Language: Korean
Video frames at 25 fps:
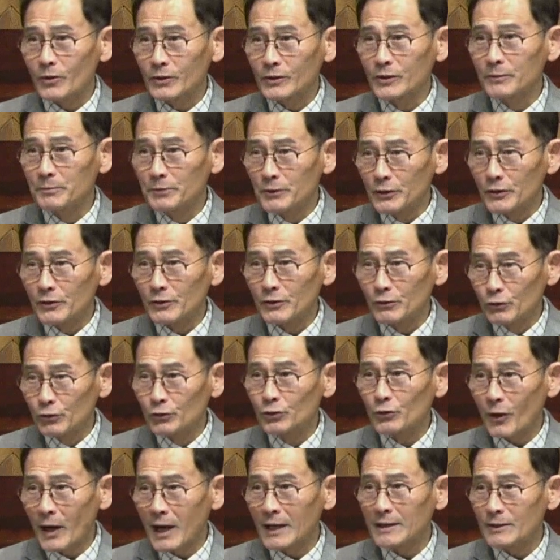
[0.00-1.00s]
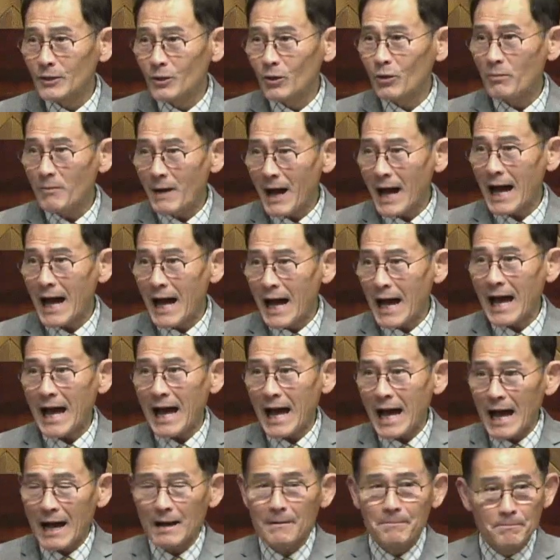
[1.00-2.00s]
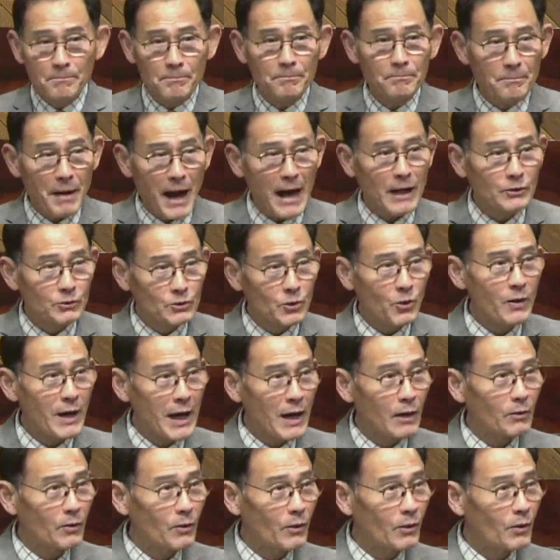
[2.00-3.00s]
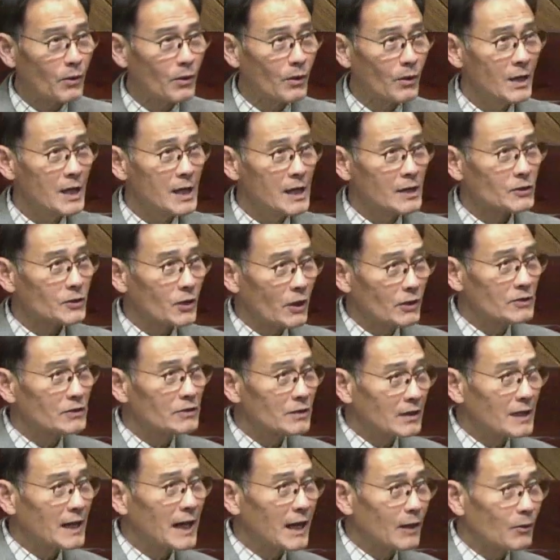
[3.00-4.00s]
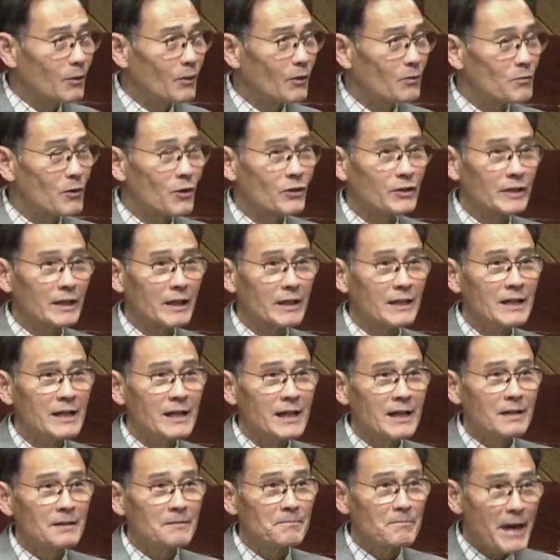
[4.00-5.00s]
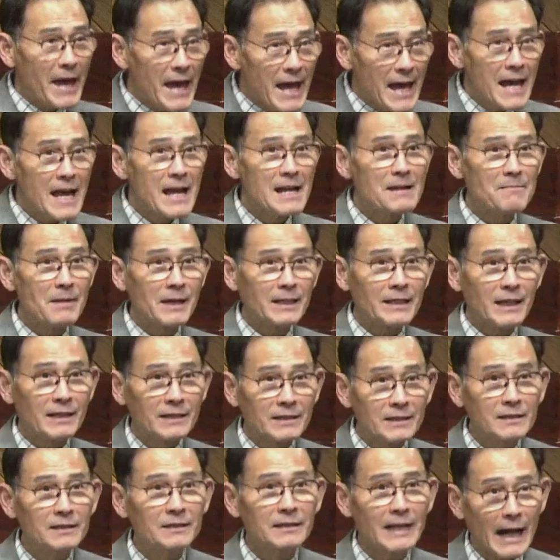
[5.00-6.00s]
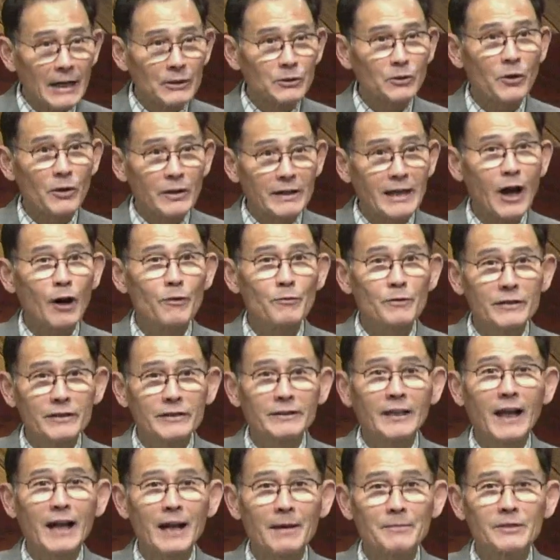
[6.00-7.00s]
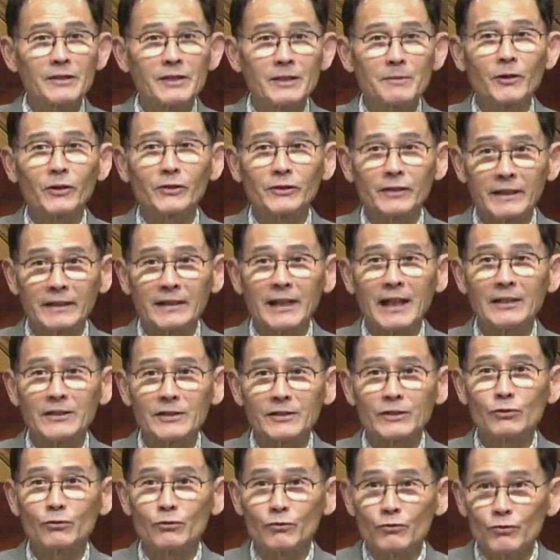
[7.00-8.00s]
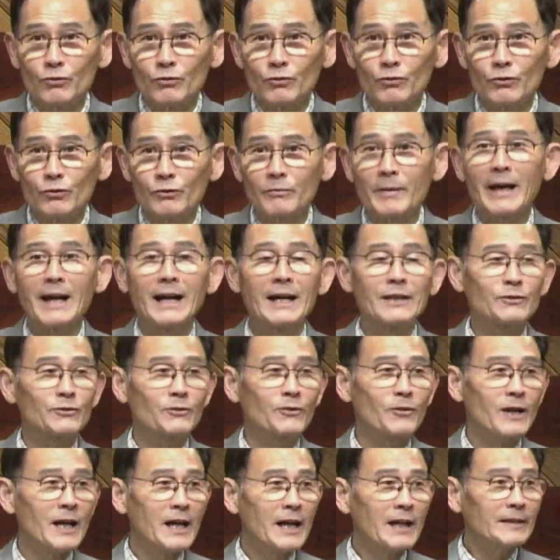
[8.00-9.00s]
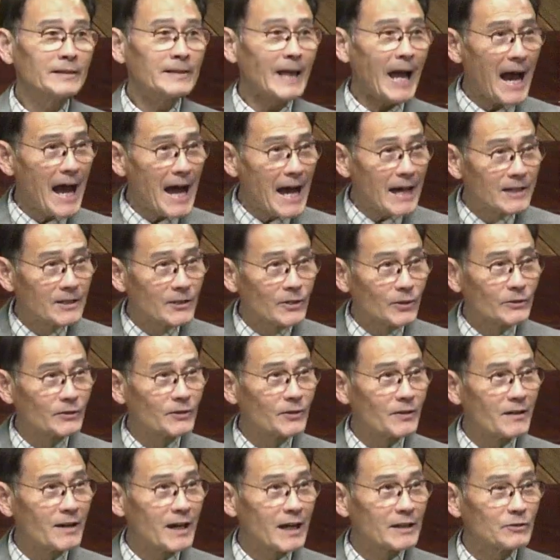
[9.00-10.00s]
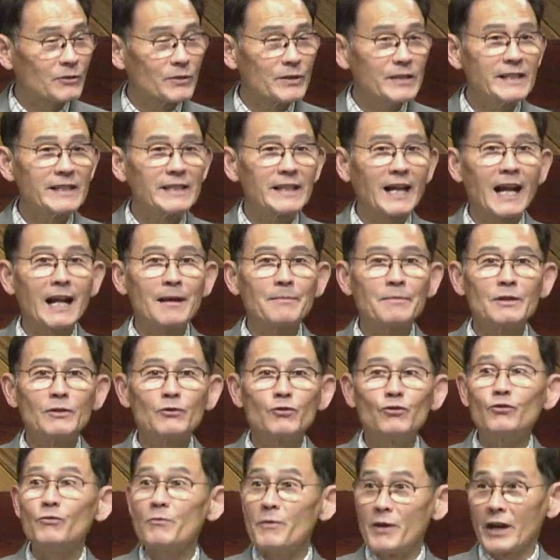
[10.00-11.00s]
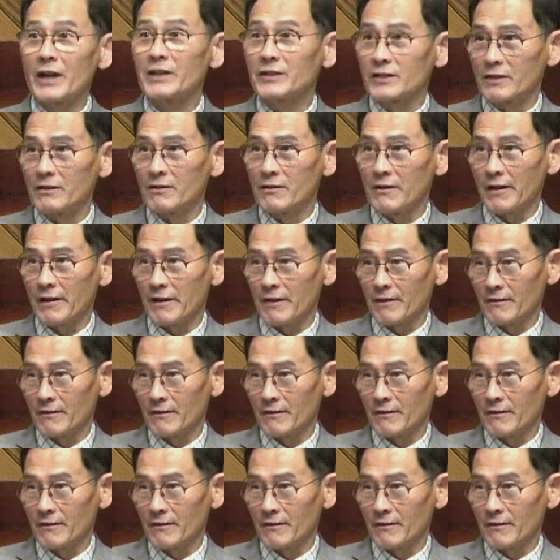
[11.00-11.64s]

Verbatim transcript: 그분을 구조하려고 막 방송하고 선전하고 뭐 이렇게 매일마다 그 라디오에 나오면 그 사람이 지금 어떻게 됐는지 궁금해가지고 다 그걸 들어가지고 이 사람이 유명해진 거예요.